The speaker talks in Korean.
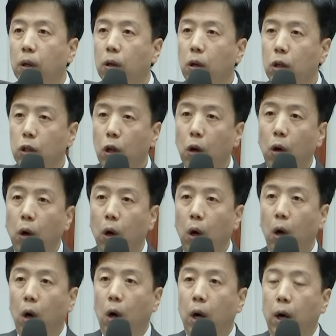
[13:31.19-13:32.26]
그러요
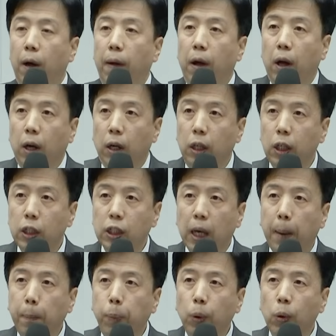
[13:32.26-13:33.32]
그
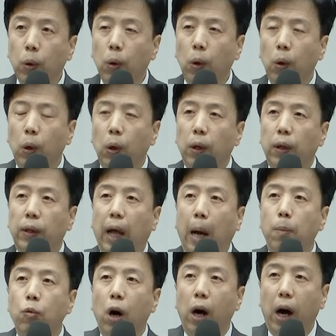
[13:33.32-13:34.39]
참포도
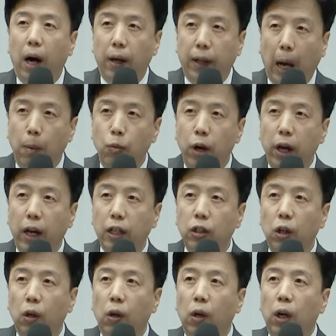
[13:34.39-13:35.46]
나무
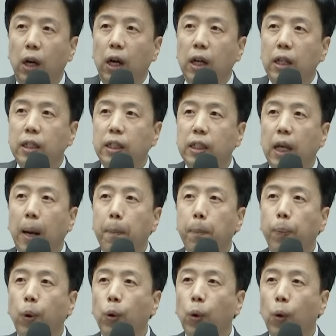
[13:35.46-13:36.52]
나무에게서
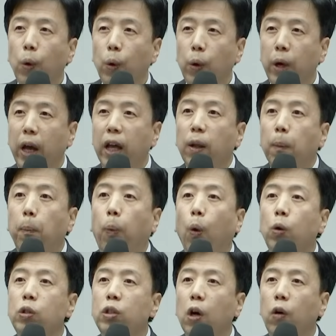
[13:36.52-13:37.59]
참포도의
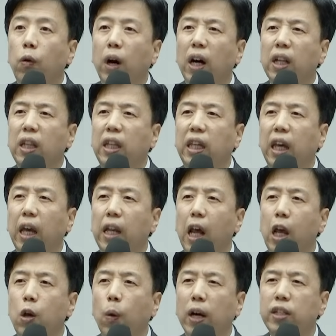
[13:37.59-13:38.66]
본성과
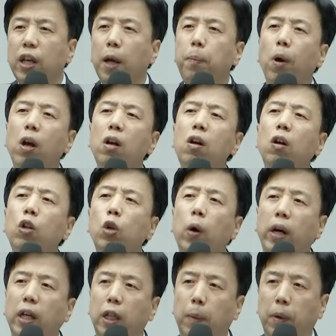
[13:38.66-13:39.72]
DNA와 생명이 흘러
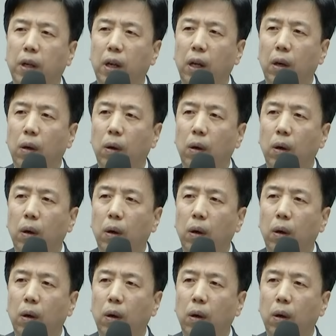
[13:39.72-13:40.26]
들어왔기 때문에 그래요.